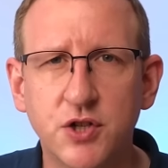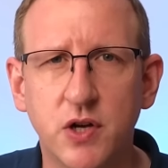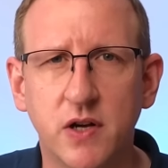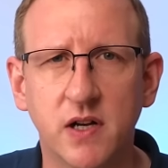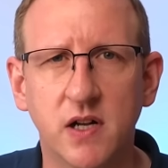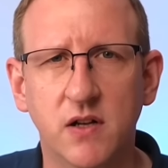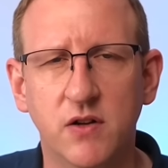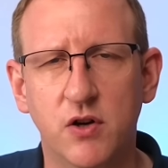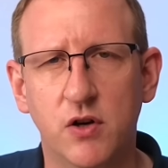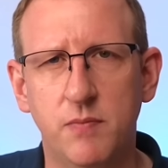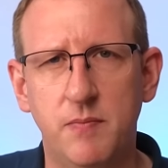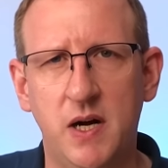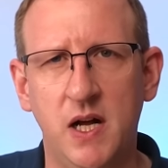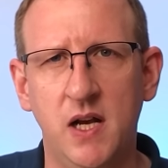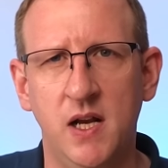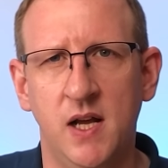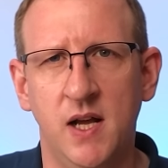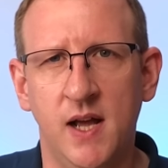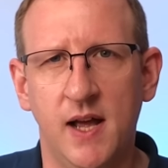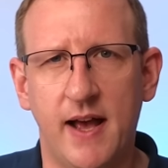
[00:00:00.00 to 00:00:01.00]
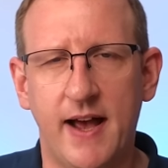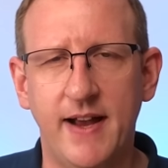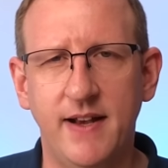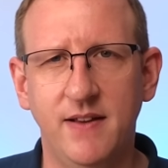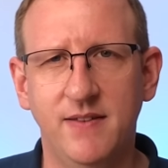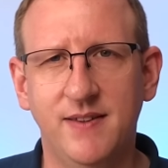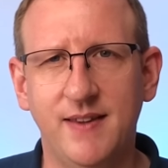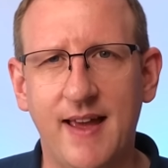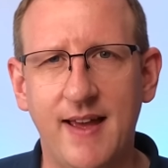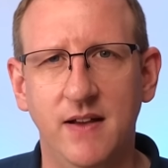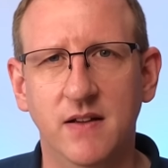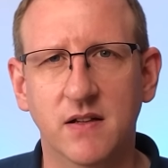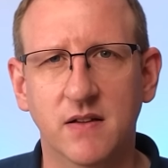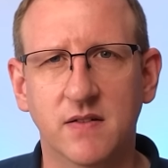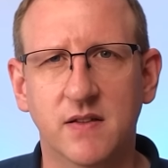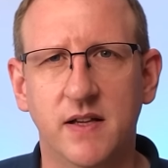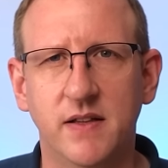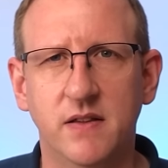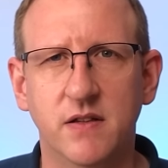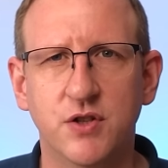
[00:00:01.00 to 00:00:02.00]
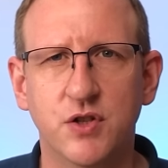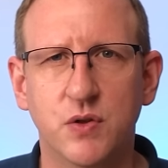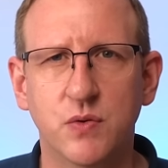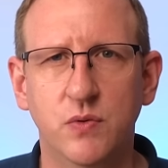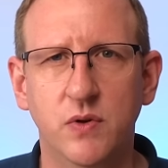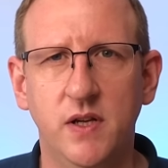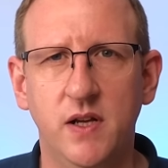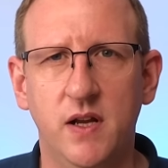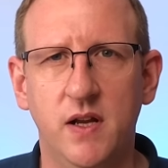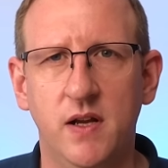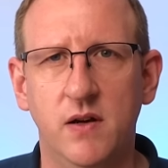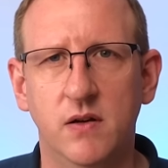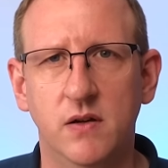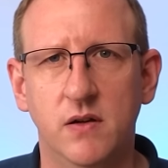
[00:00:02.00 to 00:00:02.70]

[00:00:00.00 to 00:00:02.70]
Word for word: Journal nochmal eine sehr interessante Studie